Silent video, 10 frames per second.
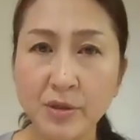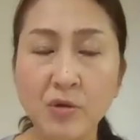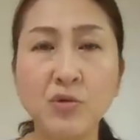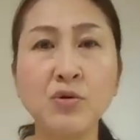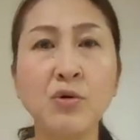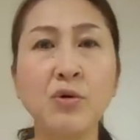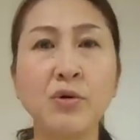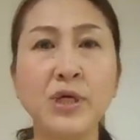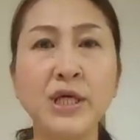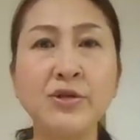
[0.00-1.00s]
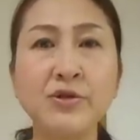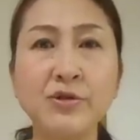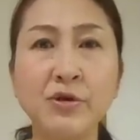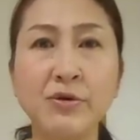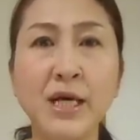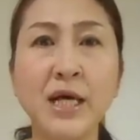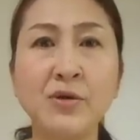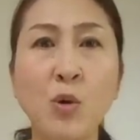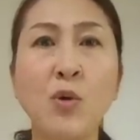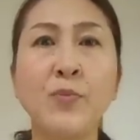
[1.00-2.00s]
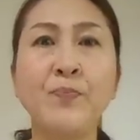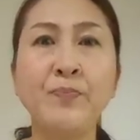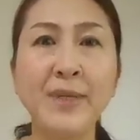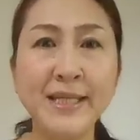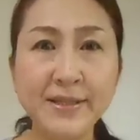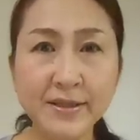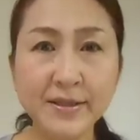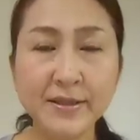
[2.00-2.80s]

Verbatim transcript: この5つの中の水